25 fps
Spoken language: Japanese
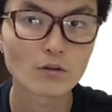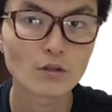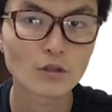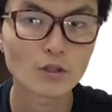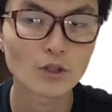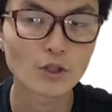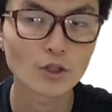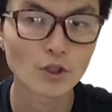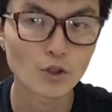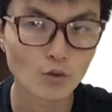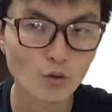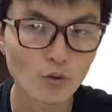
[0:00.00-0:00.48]

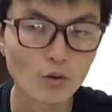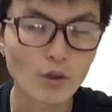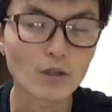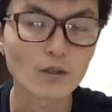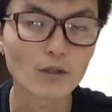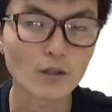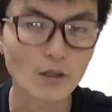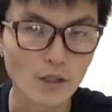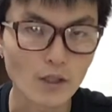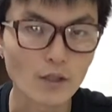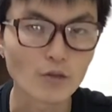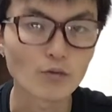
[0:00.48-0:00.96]
強かっ
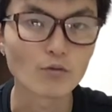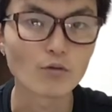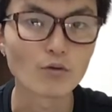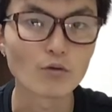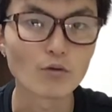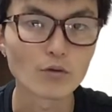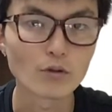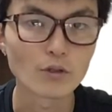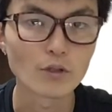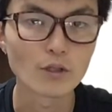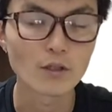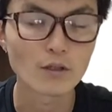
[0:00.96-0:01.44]
たな
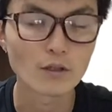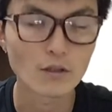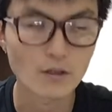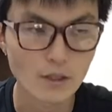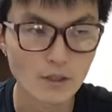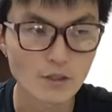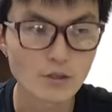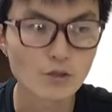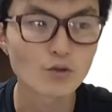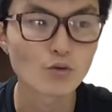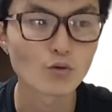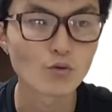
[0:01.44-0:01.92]
といった
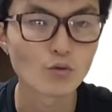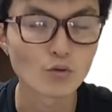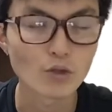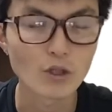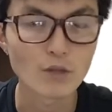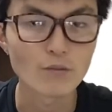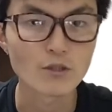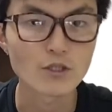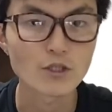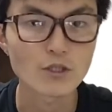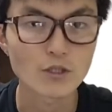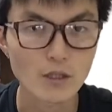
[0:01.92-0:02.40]
印象を受
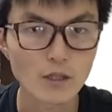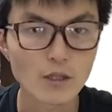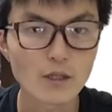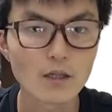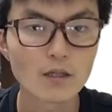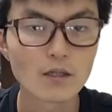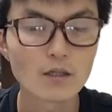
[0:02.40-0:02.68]
けました。